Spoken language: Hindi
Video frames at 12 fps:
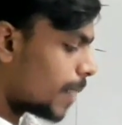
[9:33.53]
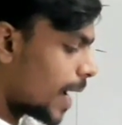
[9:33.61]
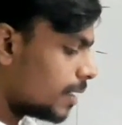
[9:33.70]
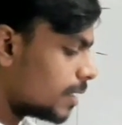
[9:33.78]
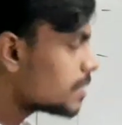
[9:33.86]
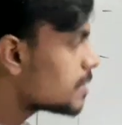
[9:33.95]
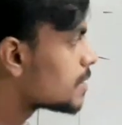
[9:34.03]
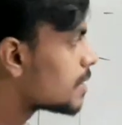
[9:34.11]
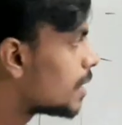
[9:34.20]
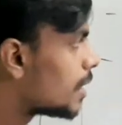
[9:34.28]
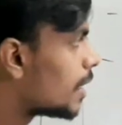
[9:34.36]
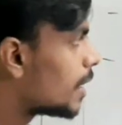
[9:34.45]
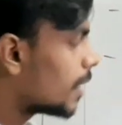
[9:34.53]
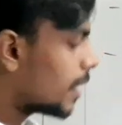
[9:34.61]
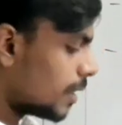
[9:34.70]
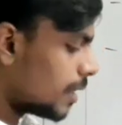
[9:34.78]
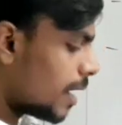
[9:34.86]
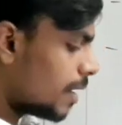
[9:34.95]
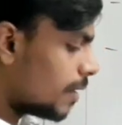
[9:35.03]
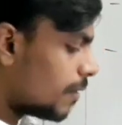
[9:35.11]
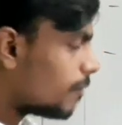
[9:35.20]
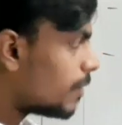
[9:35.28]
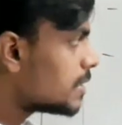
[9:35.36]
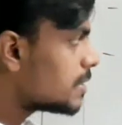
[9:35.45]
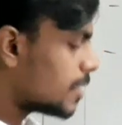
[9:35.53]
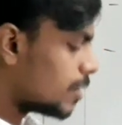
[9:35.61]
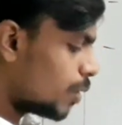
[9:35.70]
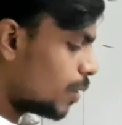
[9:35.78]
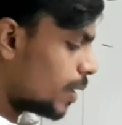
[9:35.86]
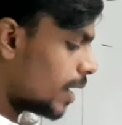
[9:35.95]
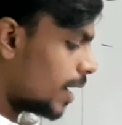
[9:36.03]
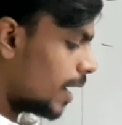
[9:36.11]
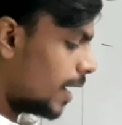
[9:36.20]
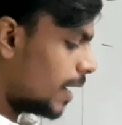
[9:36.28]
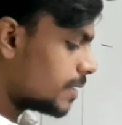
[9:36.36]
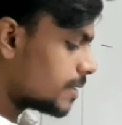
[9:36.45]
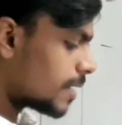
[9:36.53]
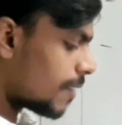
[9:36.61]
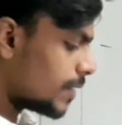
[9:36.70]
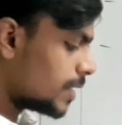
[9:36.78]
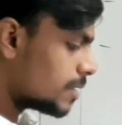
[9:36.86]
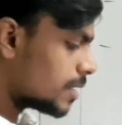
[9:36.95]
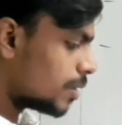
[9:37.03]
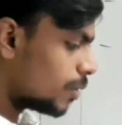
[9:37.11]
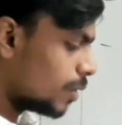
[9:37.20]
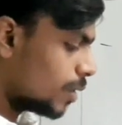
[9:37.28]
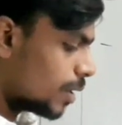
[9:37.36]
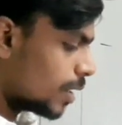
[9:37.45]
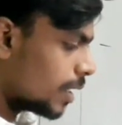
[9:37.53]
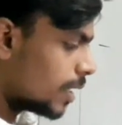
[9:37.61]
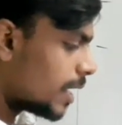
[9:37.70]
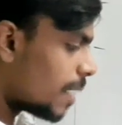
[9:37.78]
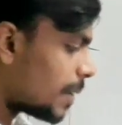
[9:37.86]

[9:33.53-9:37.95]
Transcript: माइनस कितना वन जीरो एट सेवन जीरो ये